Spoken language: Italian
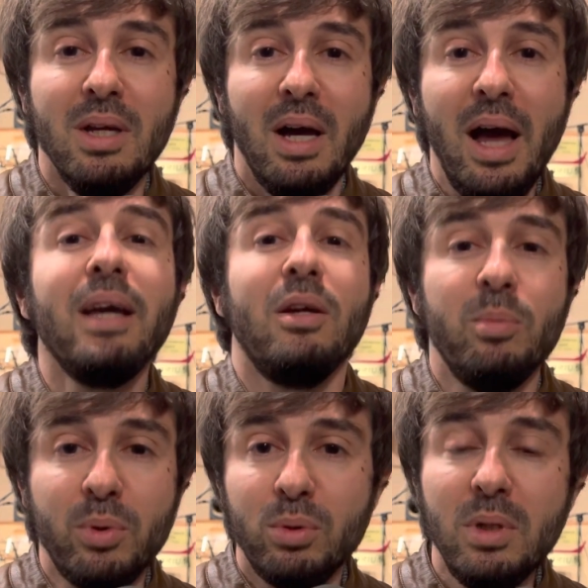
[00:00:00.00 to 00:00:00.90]
anche
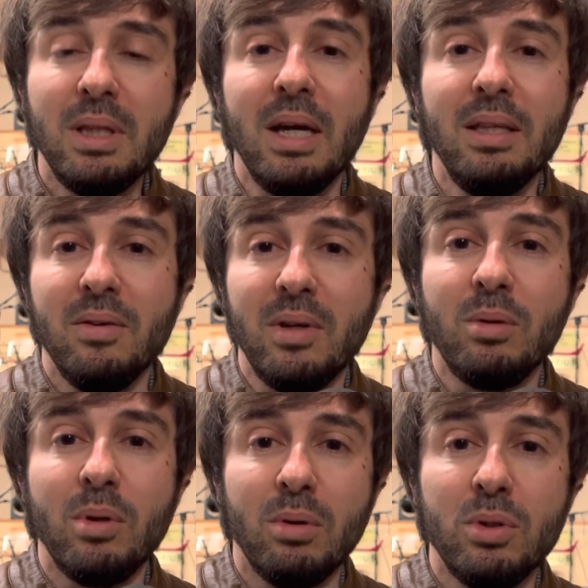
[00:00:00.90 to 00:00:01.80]
l'opportunità l'opportunità di avere
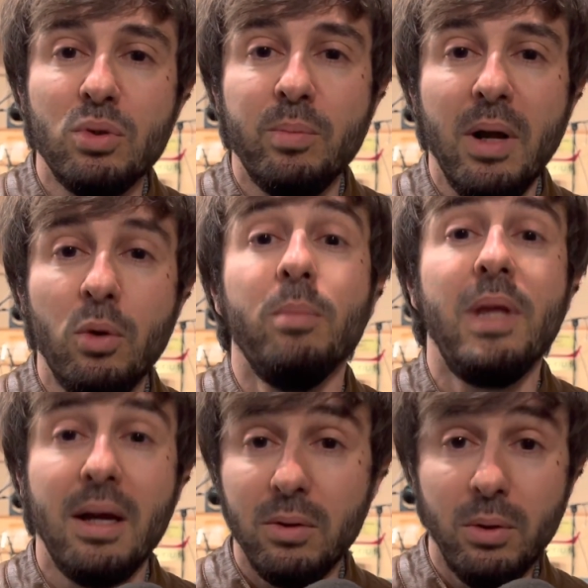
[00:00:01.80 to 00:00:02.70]
qui con noi sul parco
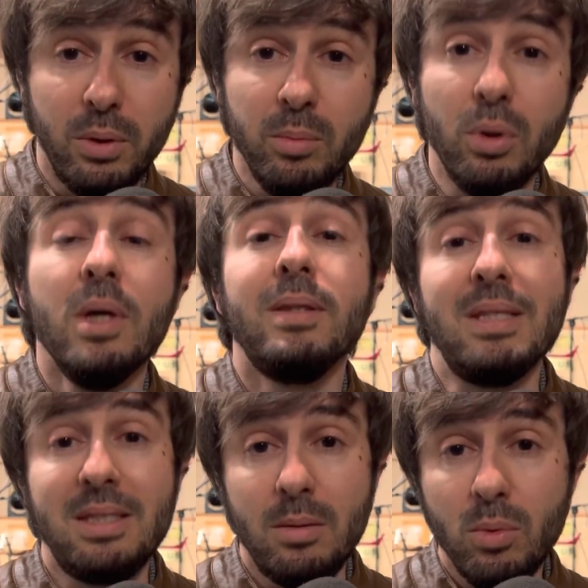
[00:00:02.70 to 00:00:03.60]
Miriam Colombo,
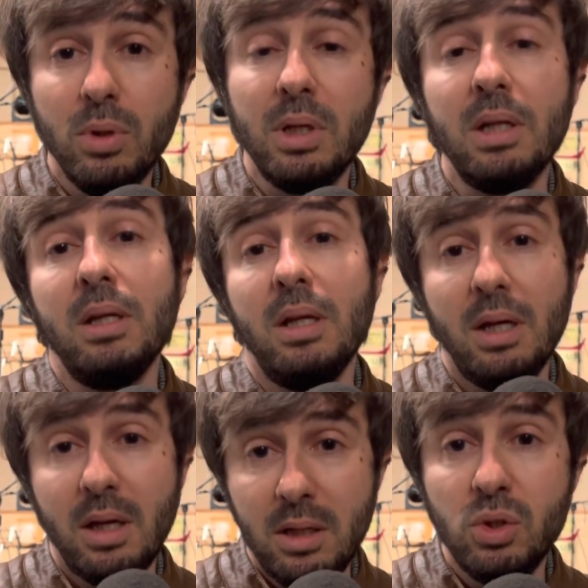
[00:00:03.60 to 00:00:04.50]
testimonial
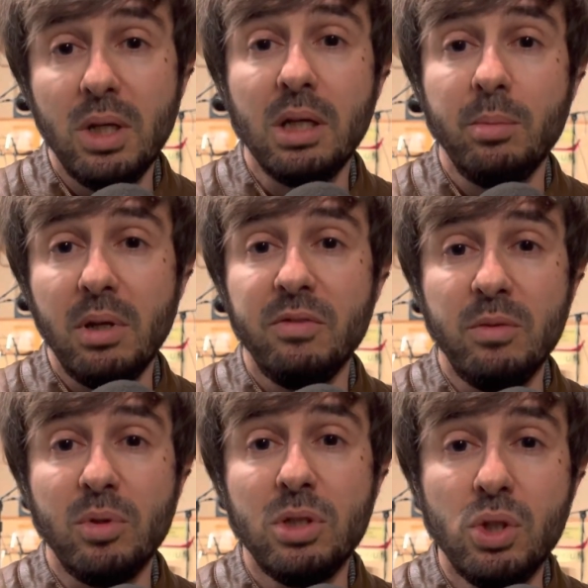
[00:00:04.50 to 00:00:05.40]
della ricerca per la
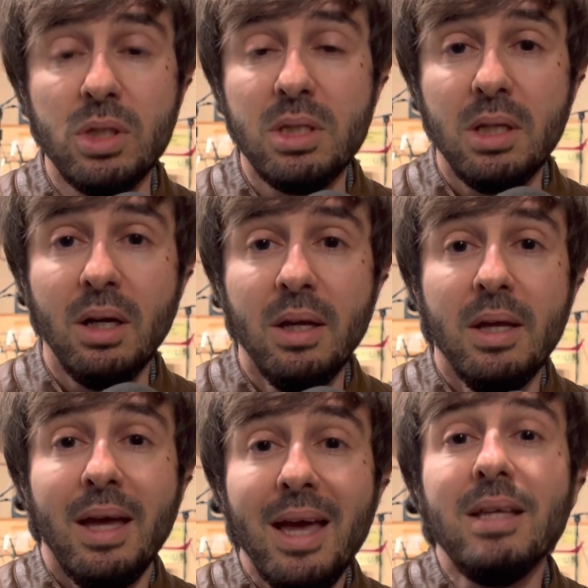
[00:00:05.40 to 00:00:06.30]
fibrocicistica
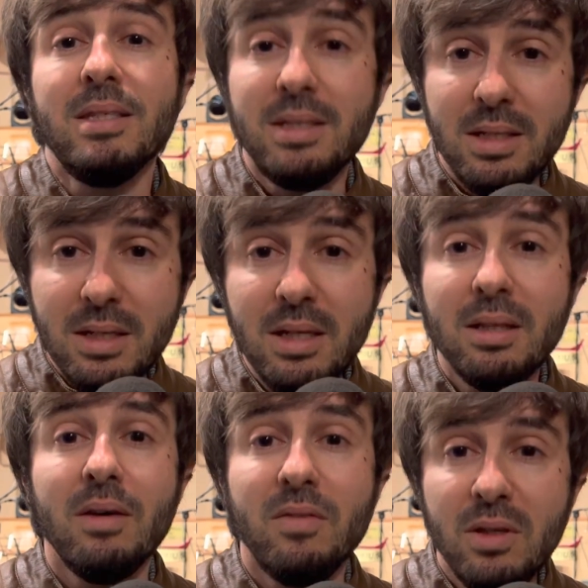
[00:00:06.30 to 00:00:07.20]
e
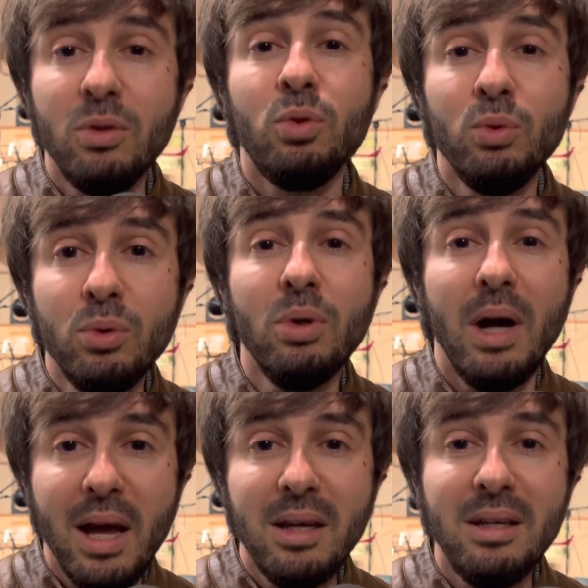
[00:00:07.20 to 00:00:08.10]
insignita a 21
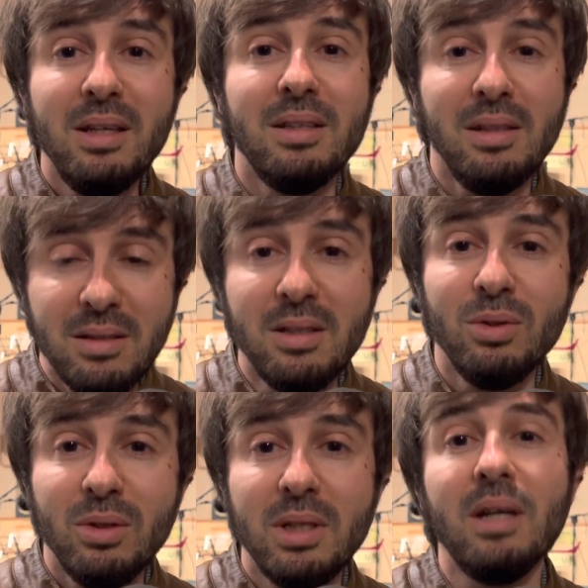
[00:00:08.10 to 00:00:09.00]
anni del
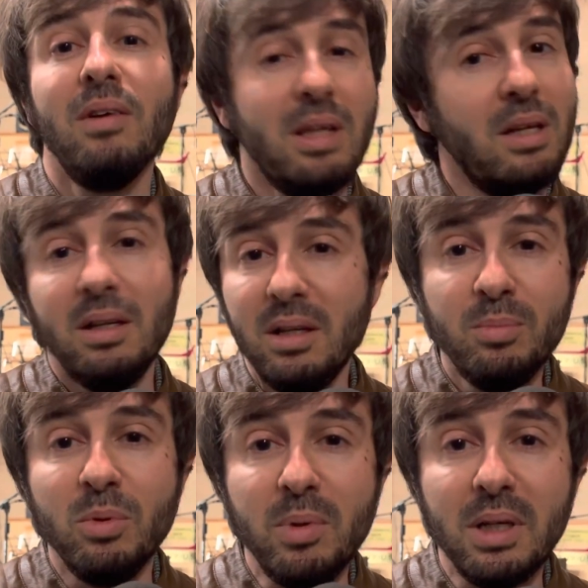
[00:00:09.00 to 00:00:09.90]
titolo di Cavaliere della
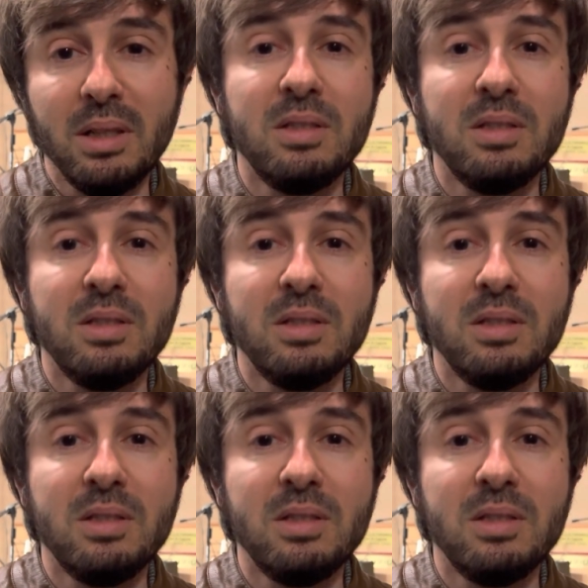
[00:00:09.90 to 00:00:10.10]
Repubblica.